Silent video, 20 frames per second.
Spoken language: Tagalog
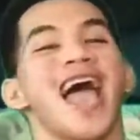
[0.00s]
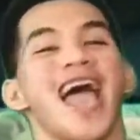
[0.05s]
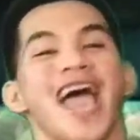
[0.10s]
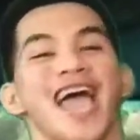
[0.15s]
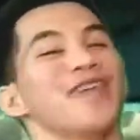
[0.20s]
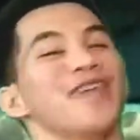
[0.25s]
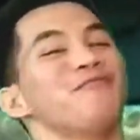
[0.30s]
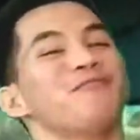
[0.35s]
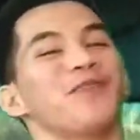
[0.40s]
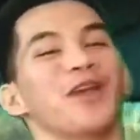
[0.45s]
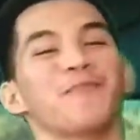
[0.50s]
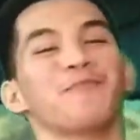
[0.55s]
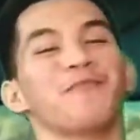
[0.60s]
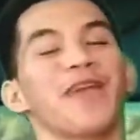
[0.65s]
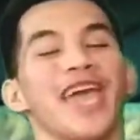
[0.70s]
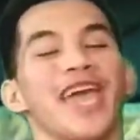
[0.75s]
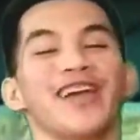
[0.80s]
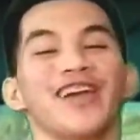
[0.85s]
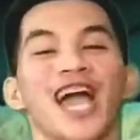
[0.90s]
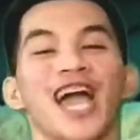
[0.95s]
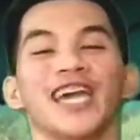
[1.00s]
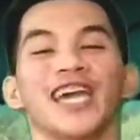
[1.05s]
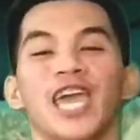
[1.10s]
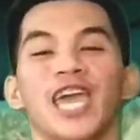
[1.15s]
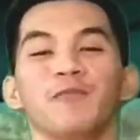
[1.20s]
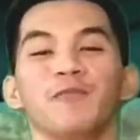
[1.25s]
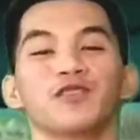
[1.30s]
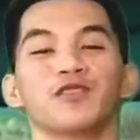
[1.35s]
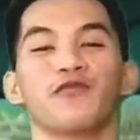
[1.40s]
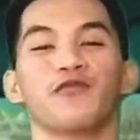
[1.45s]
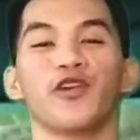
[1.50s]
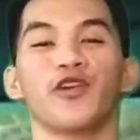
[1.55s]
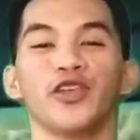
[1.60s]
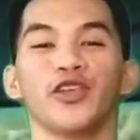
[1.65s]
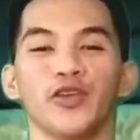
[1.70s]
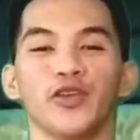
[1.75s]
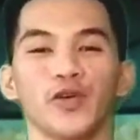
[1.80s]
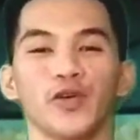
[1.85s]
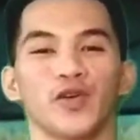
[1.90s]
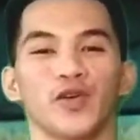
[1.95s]
I prepare a games for
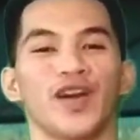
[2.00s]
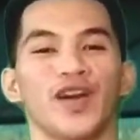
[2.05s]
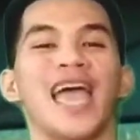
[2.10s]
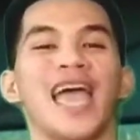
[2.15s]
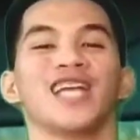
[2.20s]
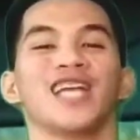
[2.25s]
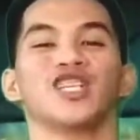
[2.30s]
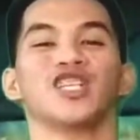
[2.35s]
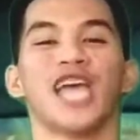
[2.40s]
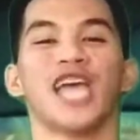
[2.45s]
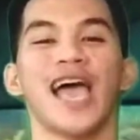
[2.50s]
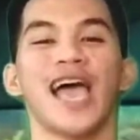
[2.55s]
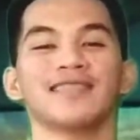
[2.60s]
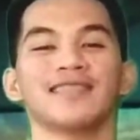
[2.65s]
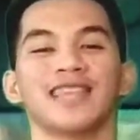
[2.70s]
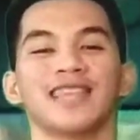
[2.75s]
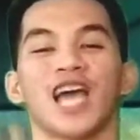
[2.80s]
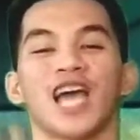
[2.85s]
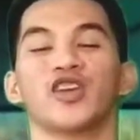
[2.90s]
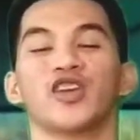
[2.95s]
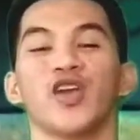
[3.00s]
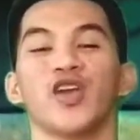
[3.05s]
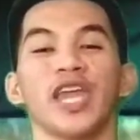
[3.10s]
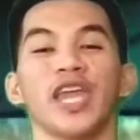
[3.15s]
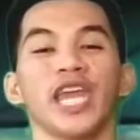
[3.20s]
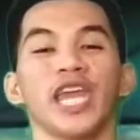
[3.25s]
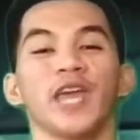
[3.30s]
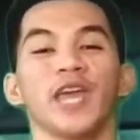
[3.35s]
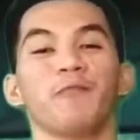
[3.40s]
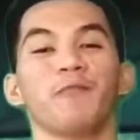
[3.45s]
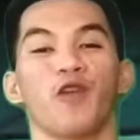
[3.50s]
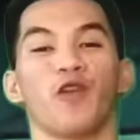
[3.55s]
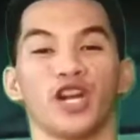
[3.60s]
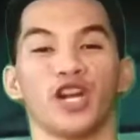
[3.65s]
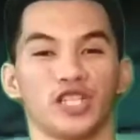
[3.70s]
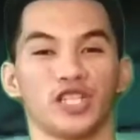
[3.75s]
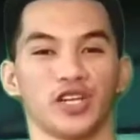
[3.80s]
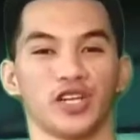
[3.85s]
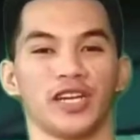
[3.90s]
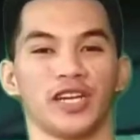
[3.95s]
you, just a Q&A
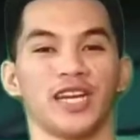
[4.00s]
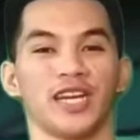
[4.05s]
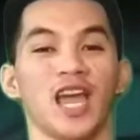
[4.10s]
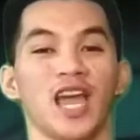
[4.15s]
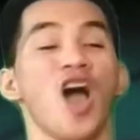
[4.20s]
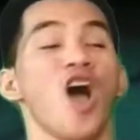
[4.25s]
portion.